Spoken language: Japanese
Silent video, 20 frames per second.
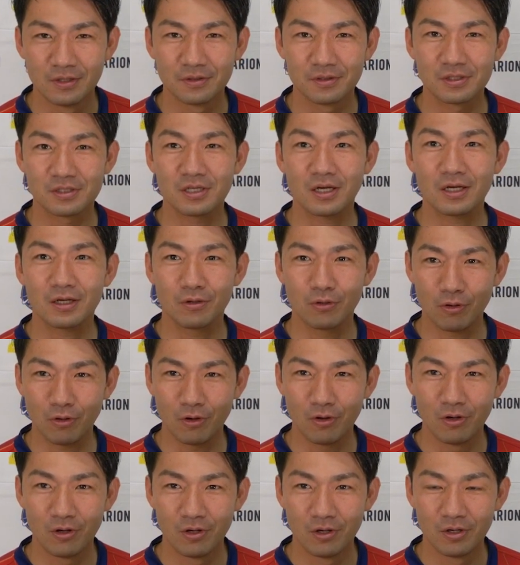最後
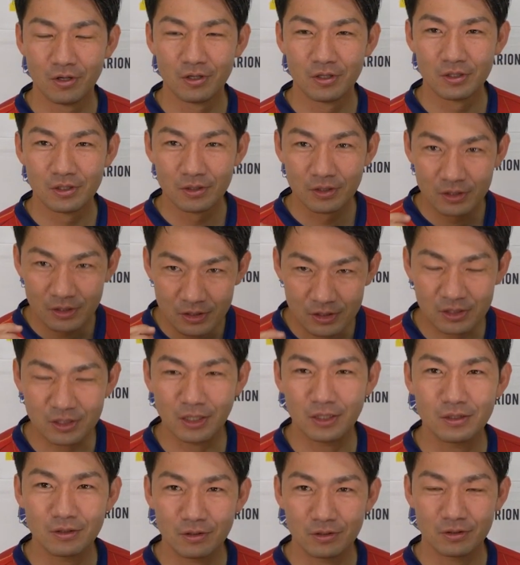
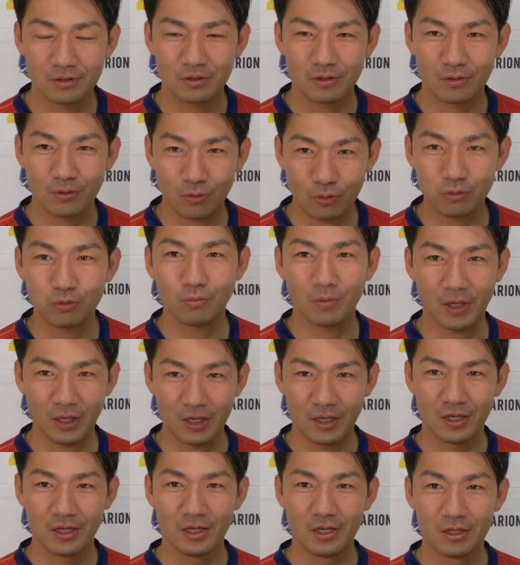3言
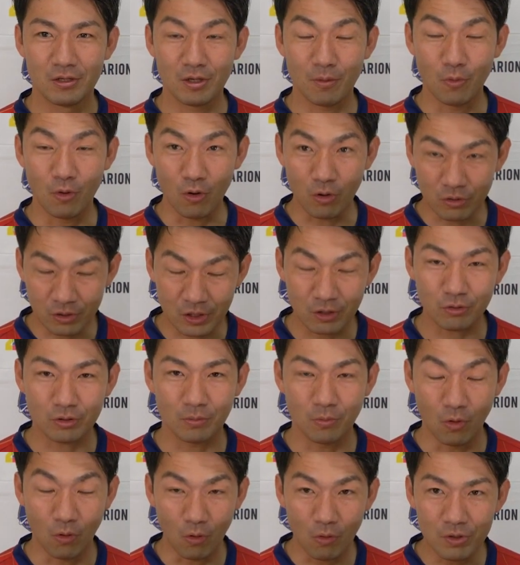目いやもう大きい声
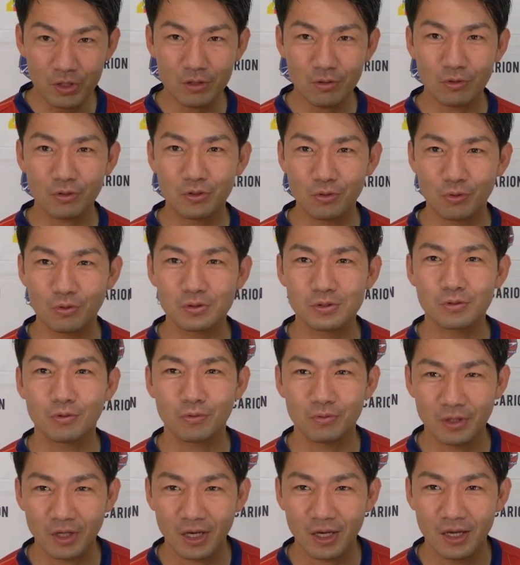でも鬼の形
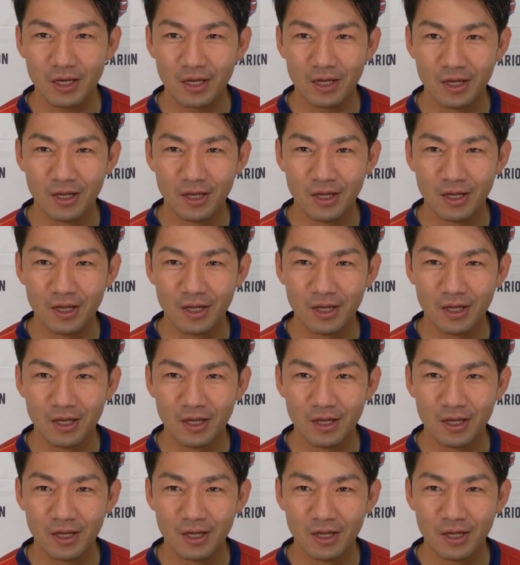相で